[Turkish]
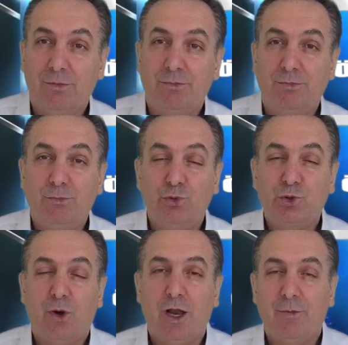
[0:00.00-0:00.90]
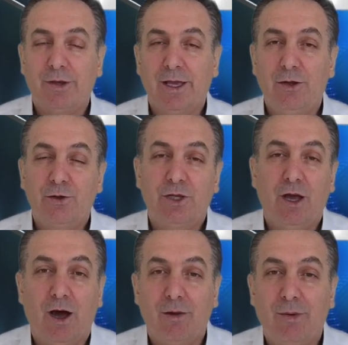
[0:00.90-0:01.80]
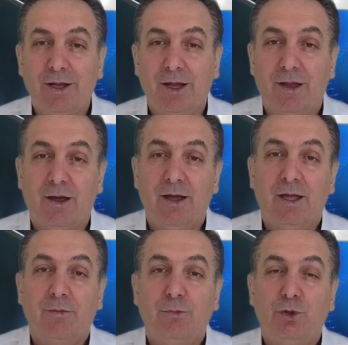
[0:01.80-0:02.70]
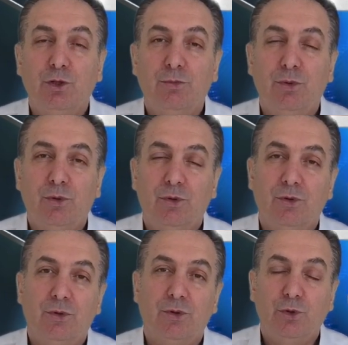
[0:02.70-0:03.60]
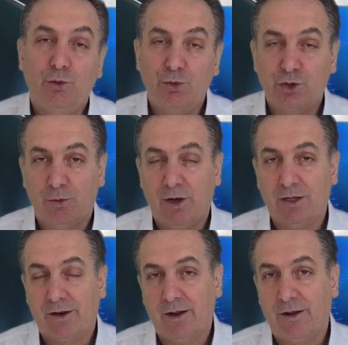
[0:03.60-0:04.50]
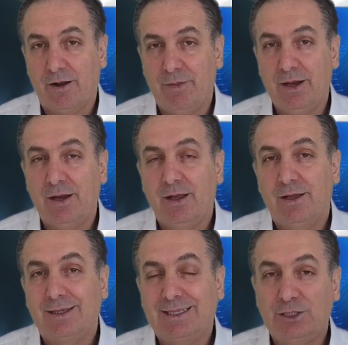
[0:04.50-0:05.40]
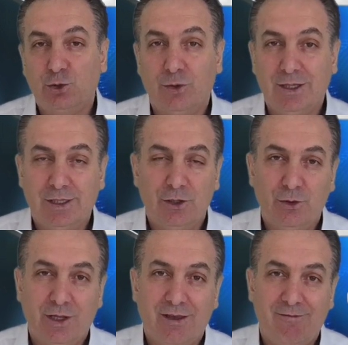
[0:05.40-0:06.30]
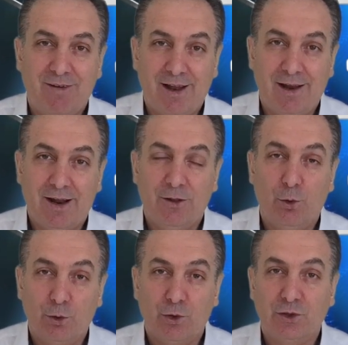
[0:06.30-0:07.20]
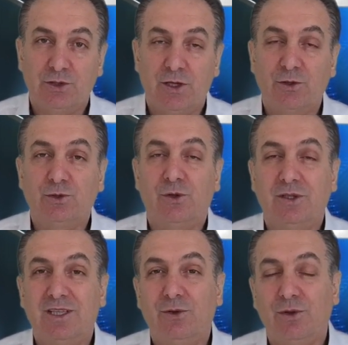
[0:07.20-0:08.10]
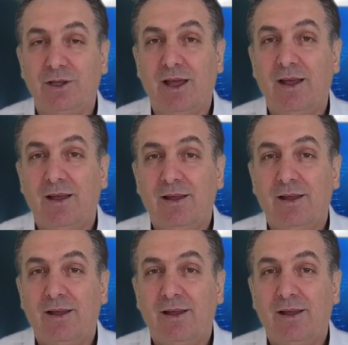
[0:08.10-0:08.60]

bu şu anlama geliyor ki Almanya'da bütün bu yumuşamalara rağmen ki son iki gündeki veriler de onu gösteriyor. Son iki günde